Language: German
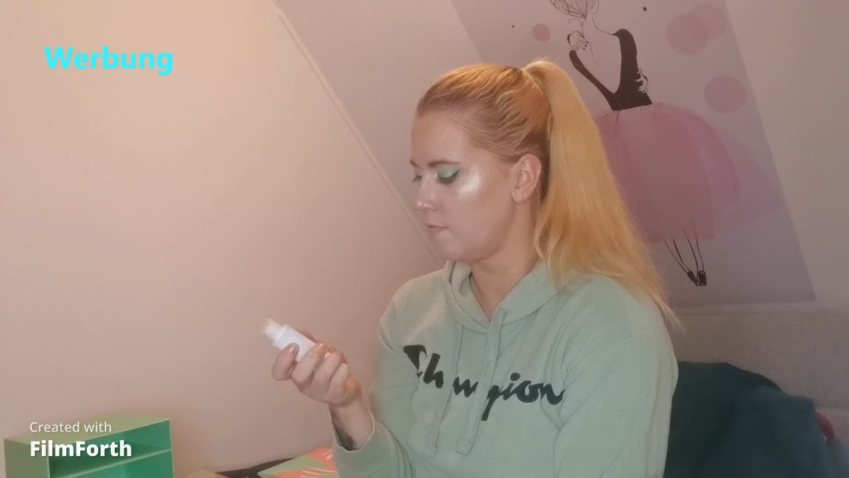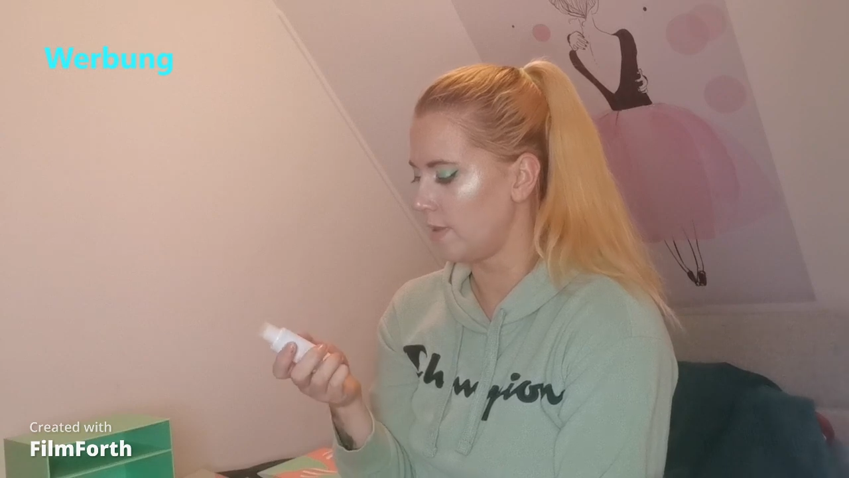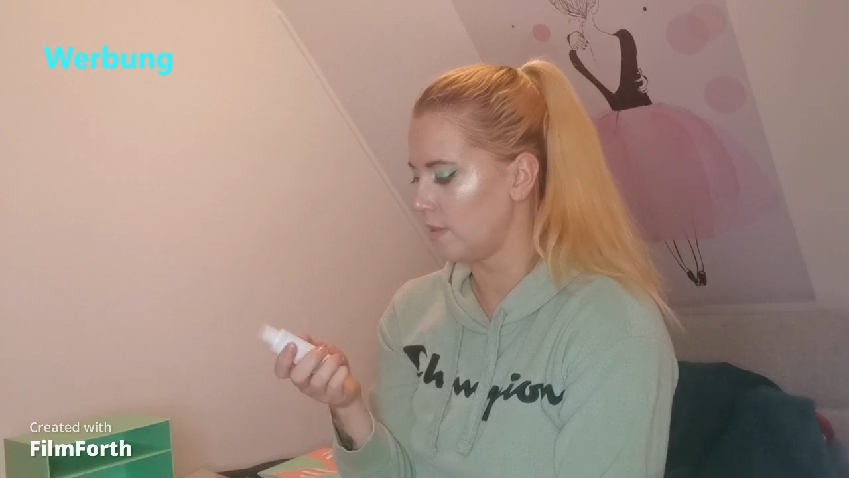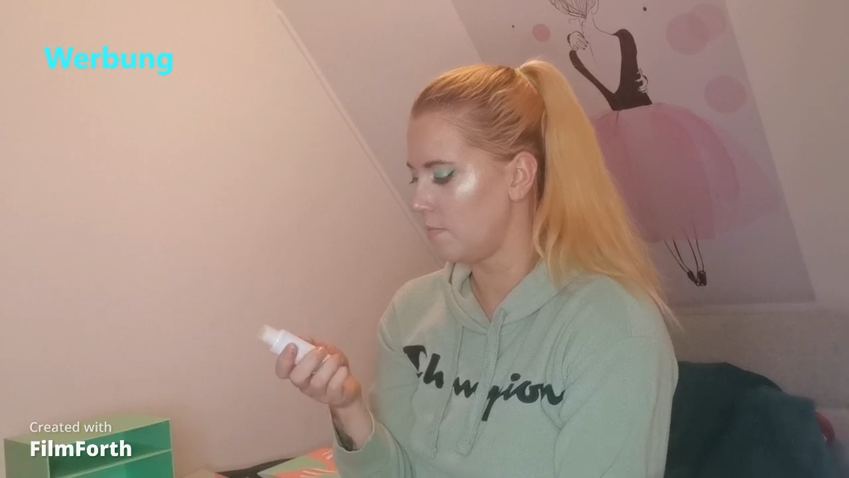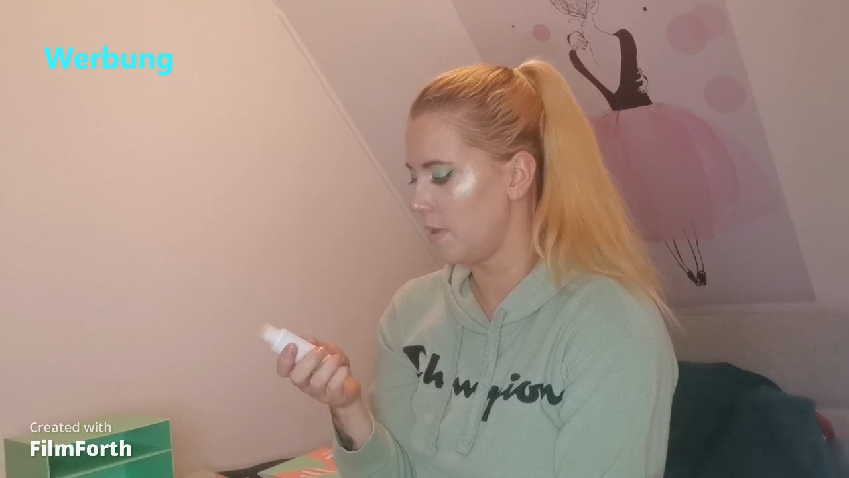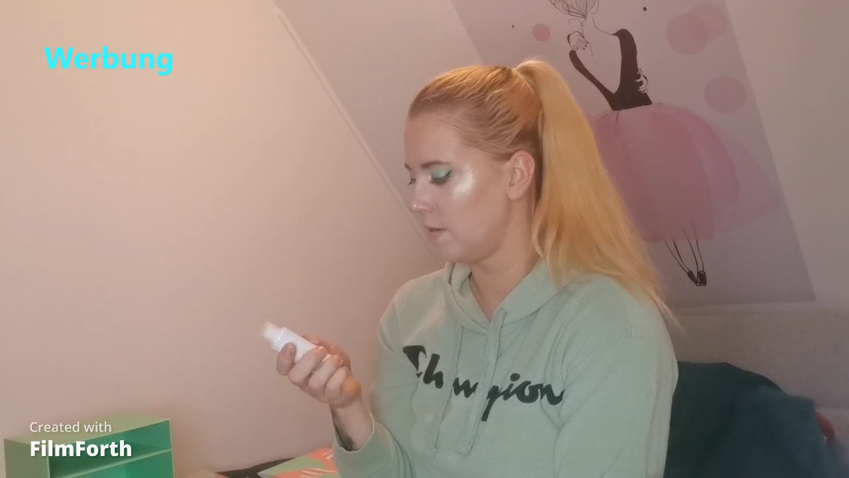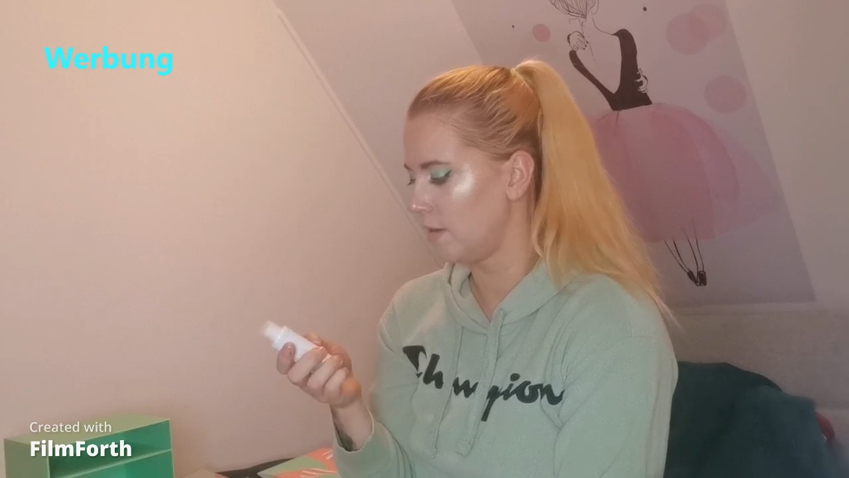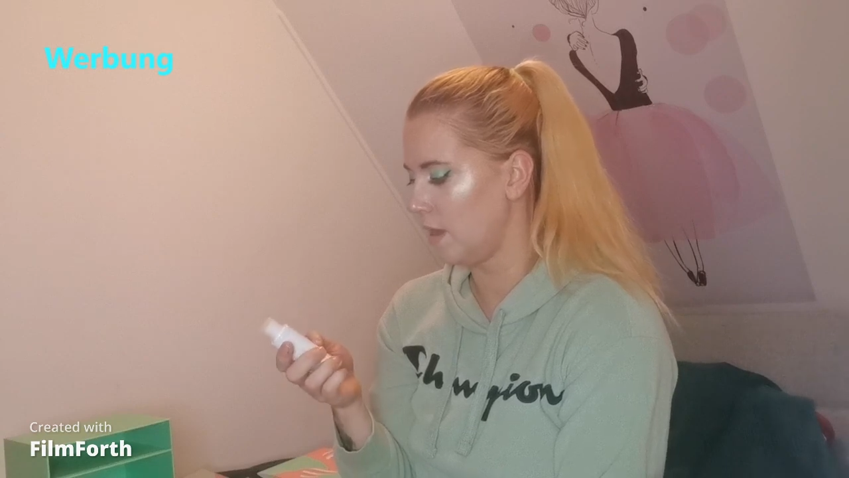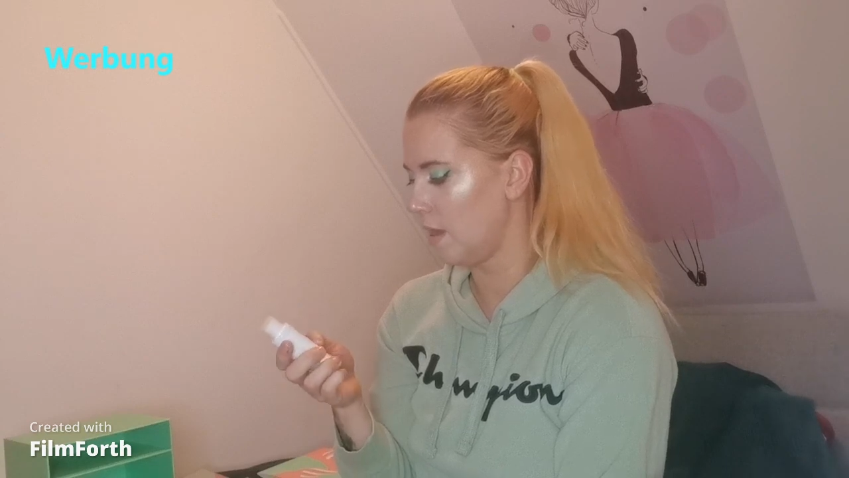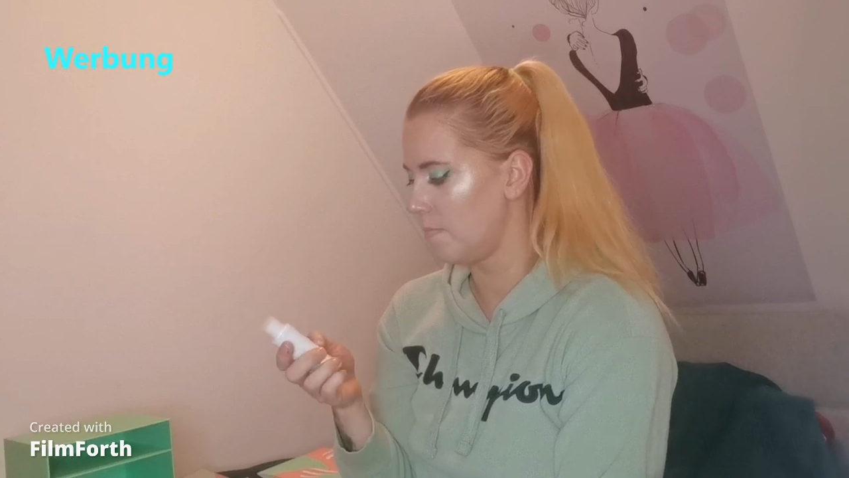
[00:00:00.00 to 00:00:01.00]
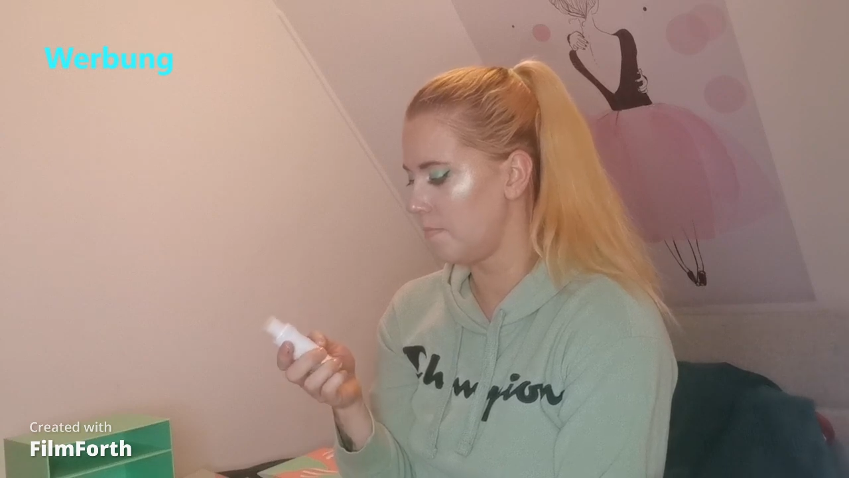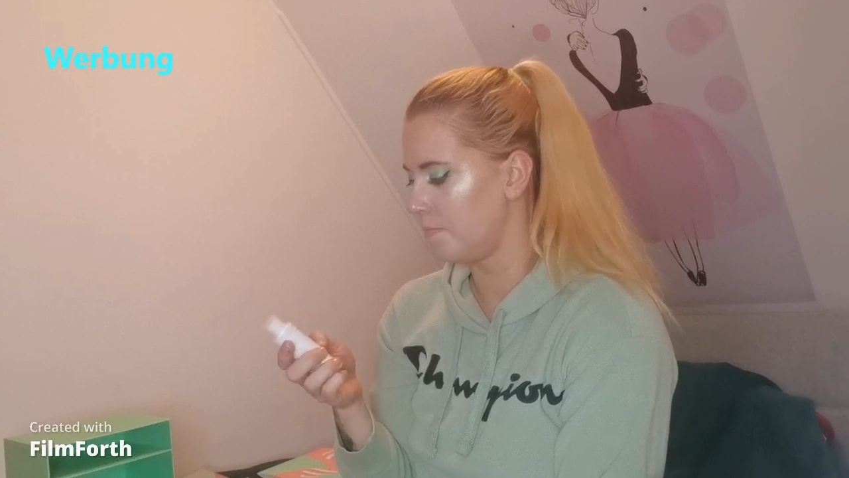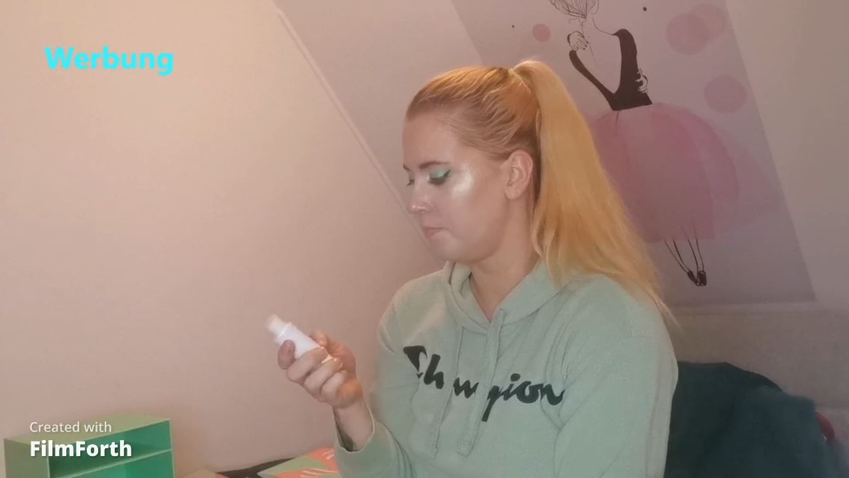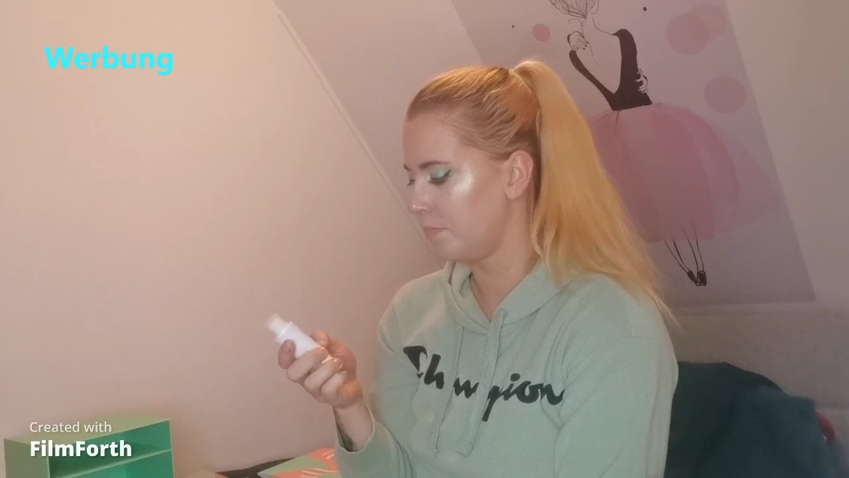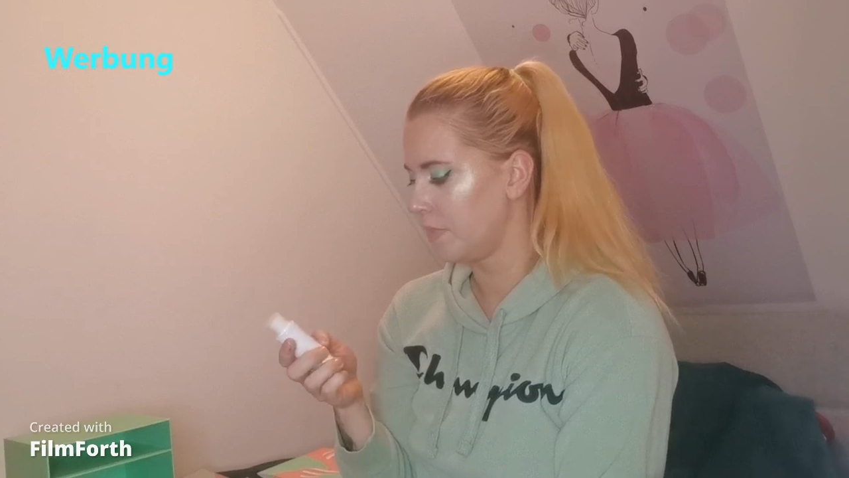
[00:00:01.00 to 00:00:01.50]
Wattebett
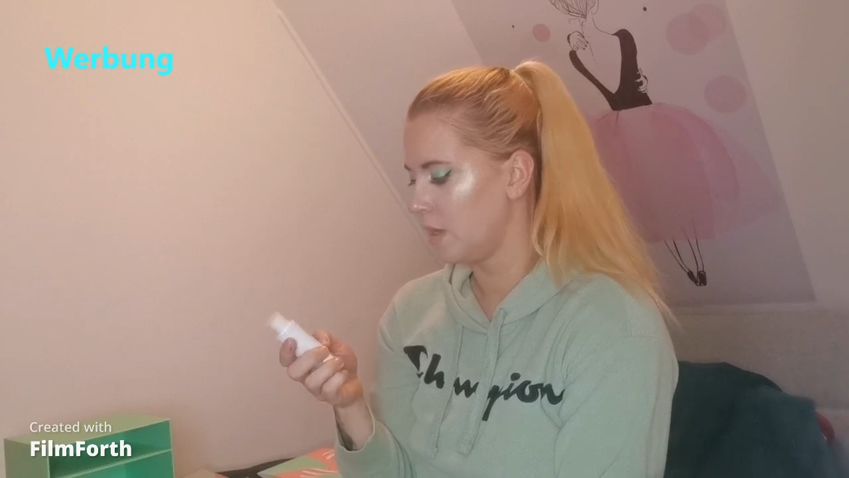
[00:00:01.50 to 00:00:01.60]
geben.